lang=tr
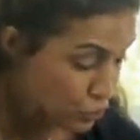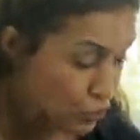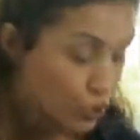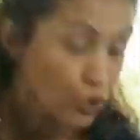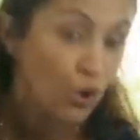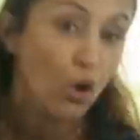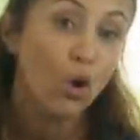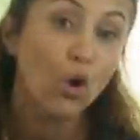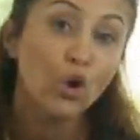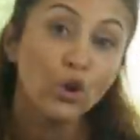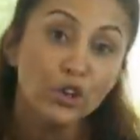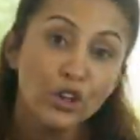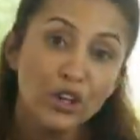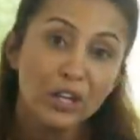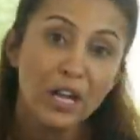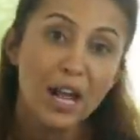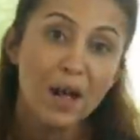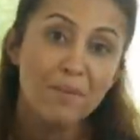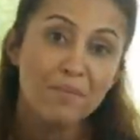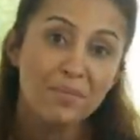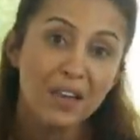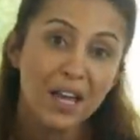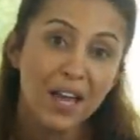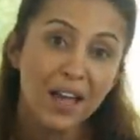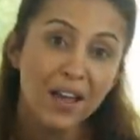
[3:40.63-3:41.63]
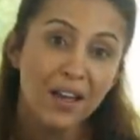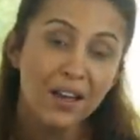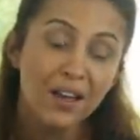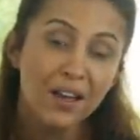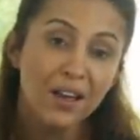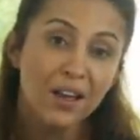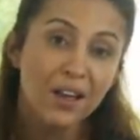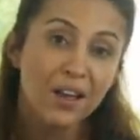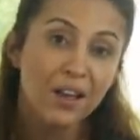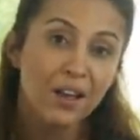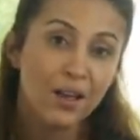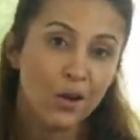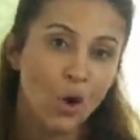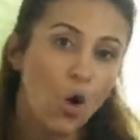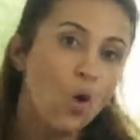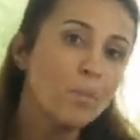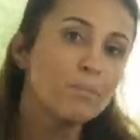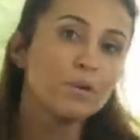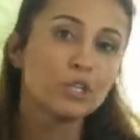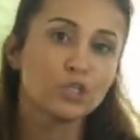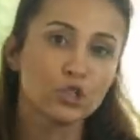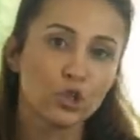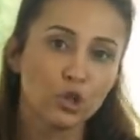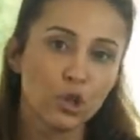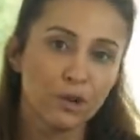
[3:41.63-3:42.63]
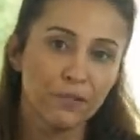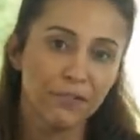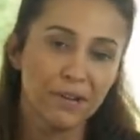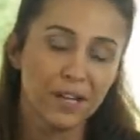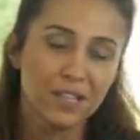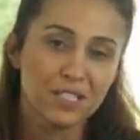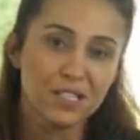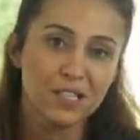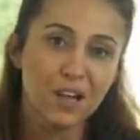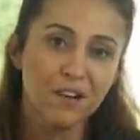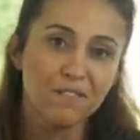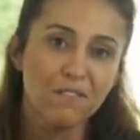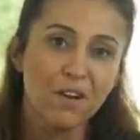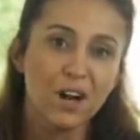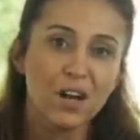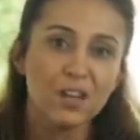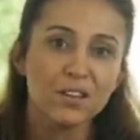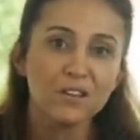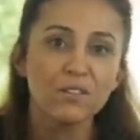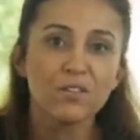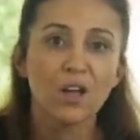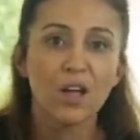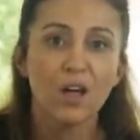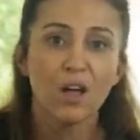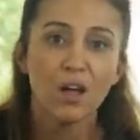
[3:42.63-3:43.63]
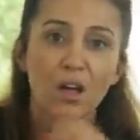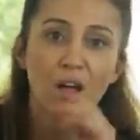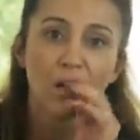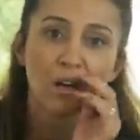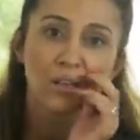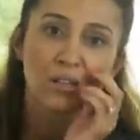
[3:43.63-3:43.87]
Çünkü o dönemde 15 e, kilo fazlam vardı ve